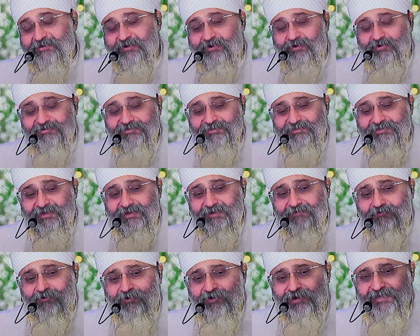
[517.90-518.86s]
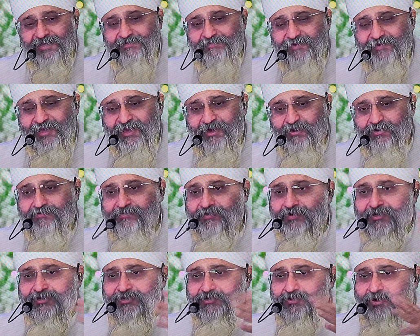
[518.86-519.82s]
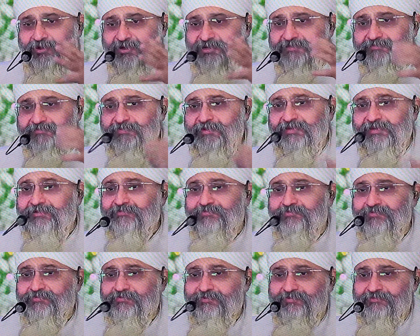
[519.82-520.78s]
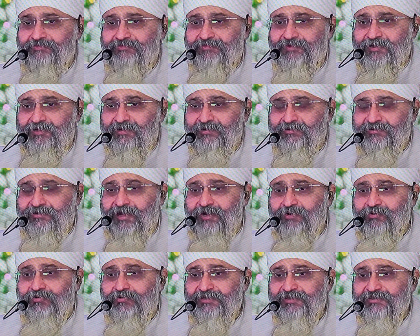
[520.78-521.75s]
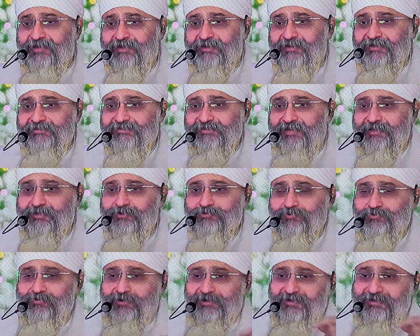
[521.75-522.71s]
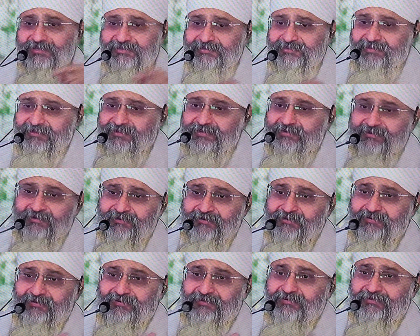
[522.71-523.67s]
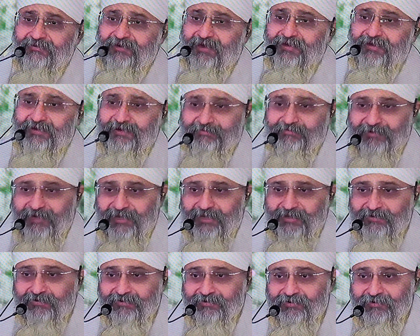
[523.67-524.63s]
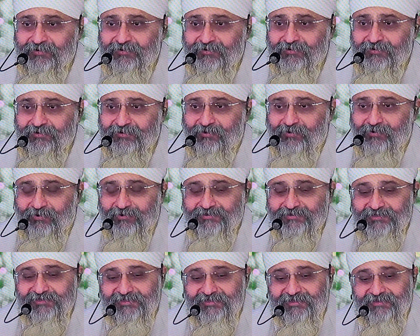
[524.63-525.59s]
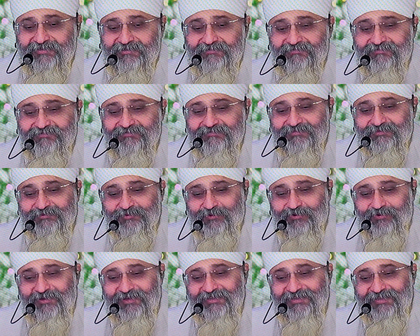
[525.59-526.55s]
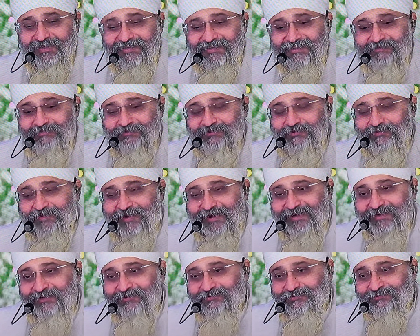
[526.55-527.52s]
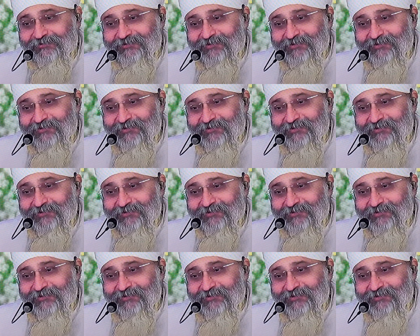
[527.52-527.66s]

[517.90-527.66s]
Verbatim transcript: और किसी ने वो रस पिया हो फिर किसी और रस में नहीं जाको रस हर रस आयो सो अंडा से ना ही लपटाया और जिसके सोने की धरती पे जो बैठे हो